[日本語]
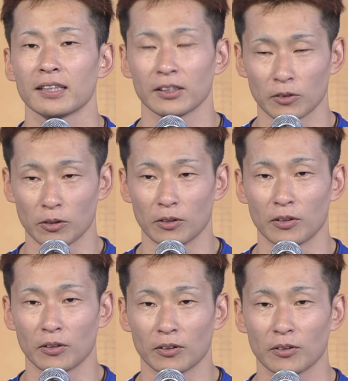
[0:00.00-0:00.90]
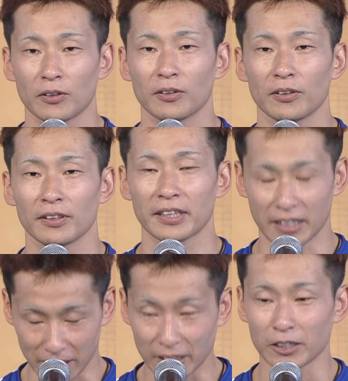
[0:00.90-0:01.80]
あの
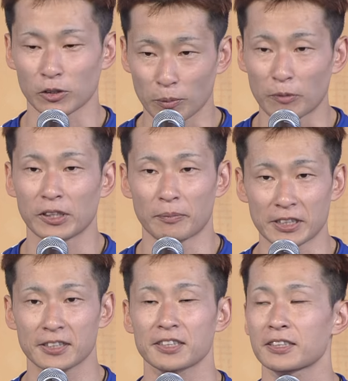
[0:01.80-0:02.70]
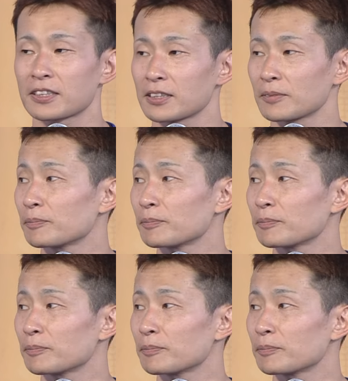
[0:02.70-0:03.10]
結果が出たと思ってます。はい